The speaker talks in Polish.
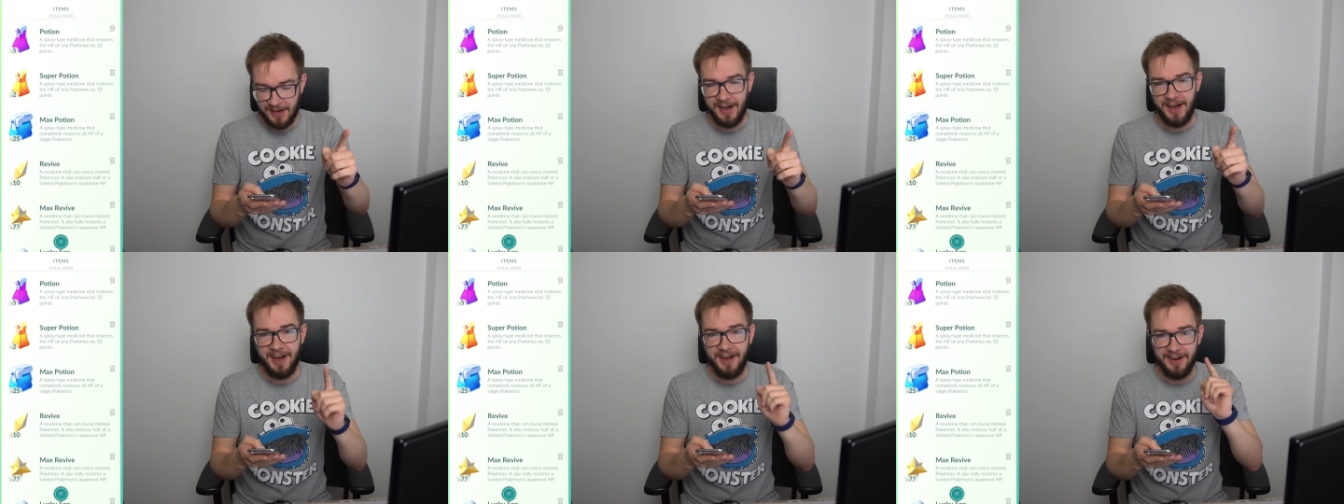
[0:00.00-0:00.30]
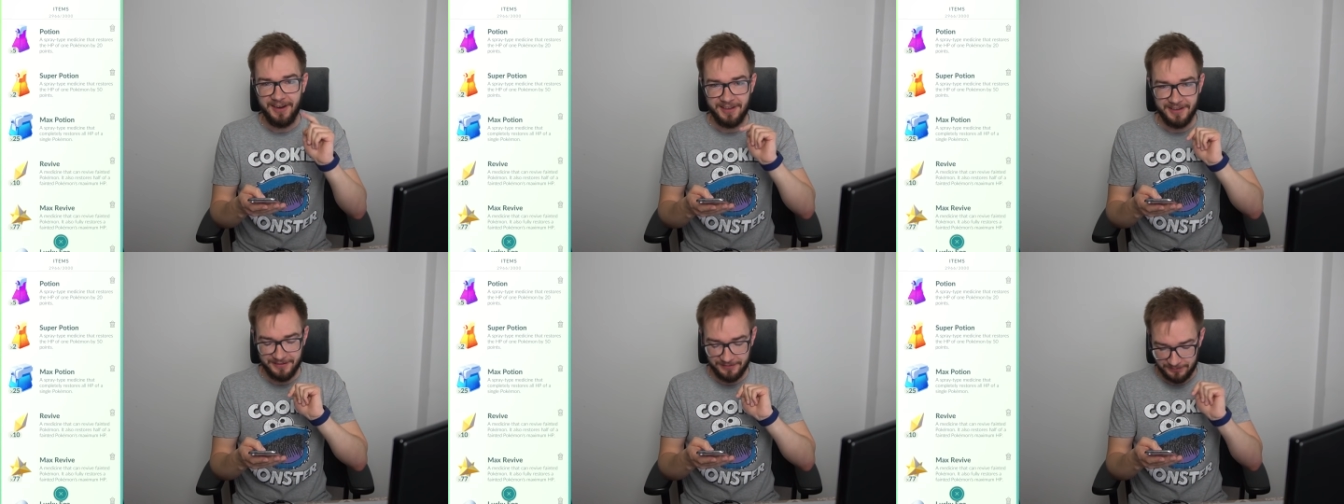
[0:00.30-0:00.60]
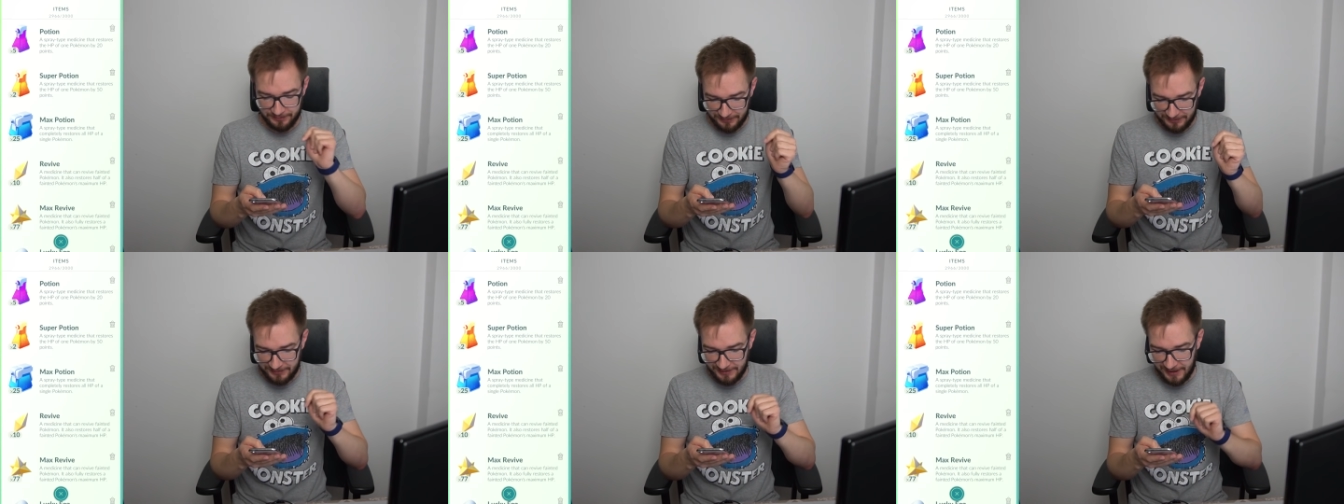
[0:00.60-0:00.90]
ale
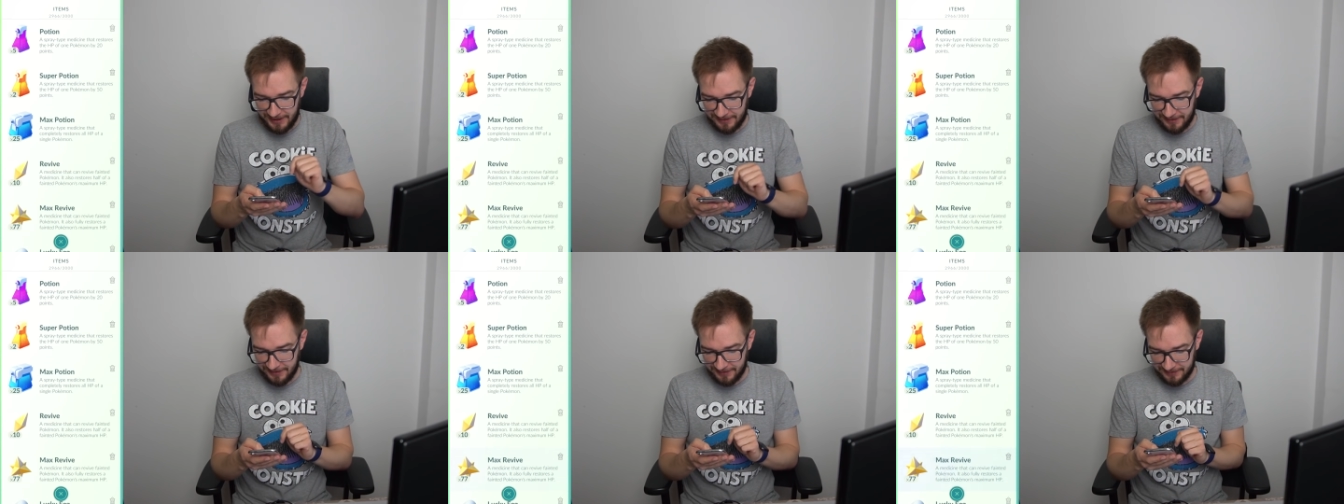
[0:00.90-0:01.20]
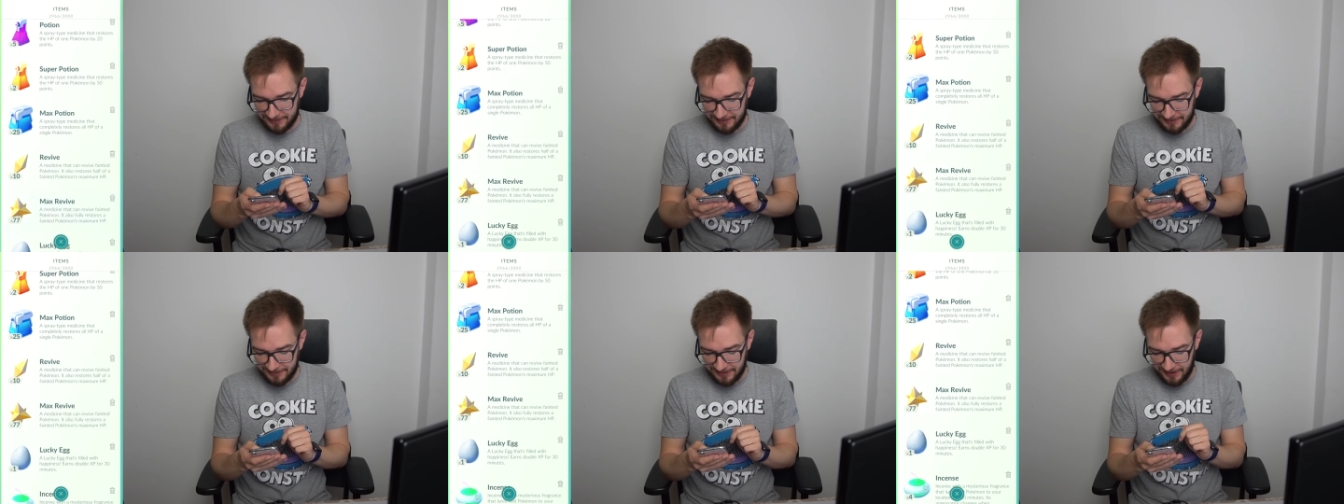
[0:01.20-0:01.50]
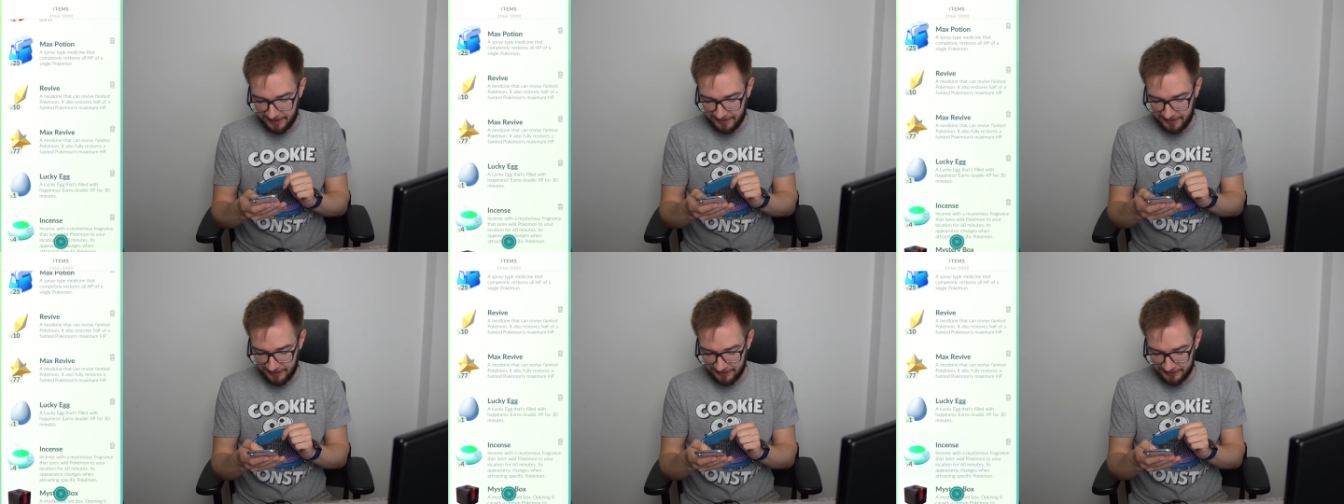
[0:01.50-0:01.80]
Stardust,
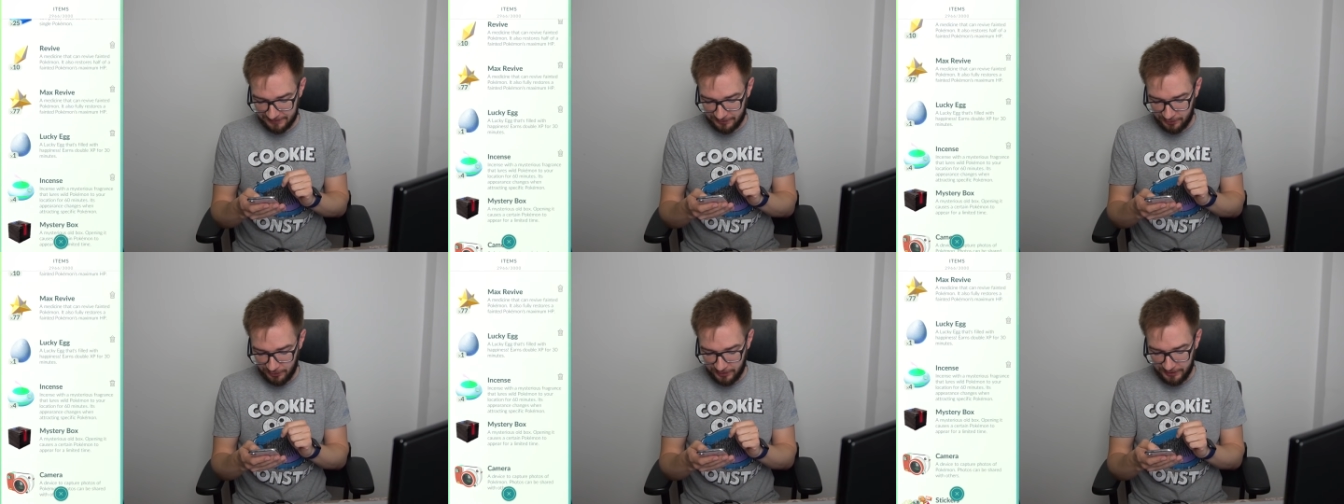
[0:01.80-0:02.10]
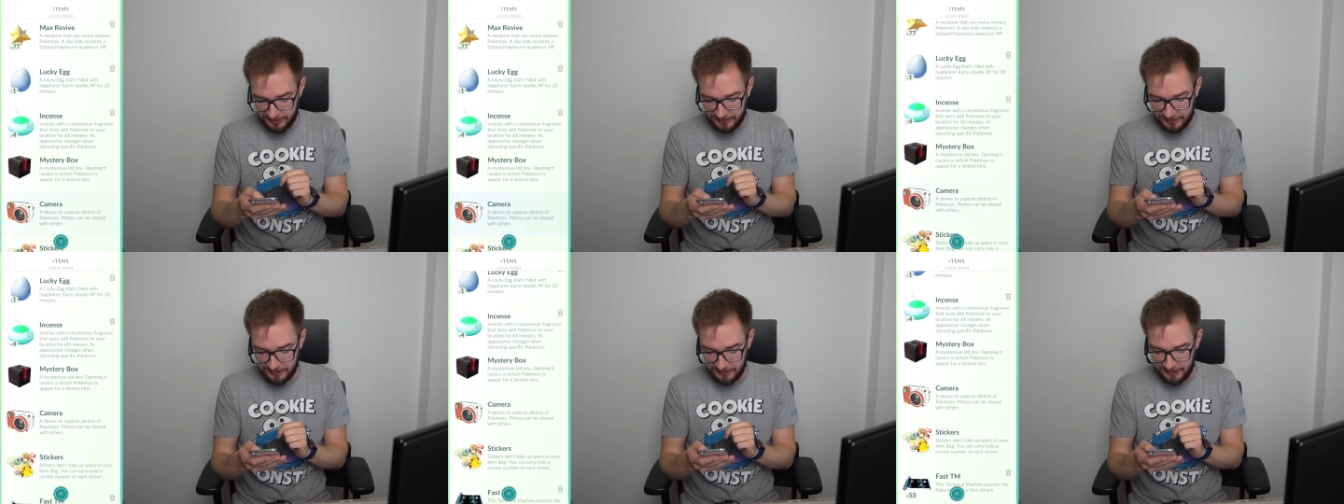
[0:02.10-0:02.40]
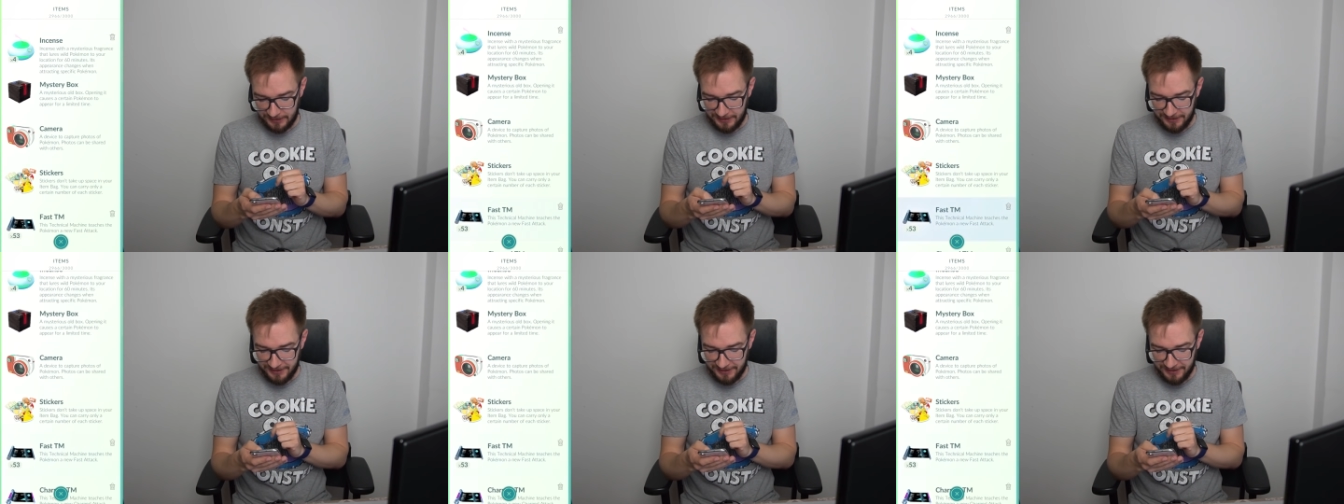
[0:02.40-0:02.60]
Stardust kochani.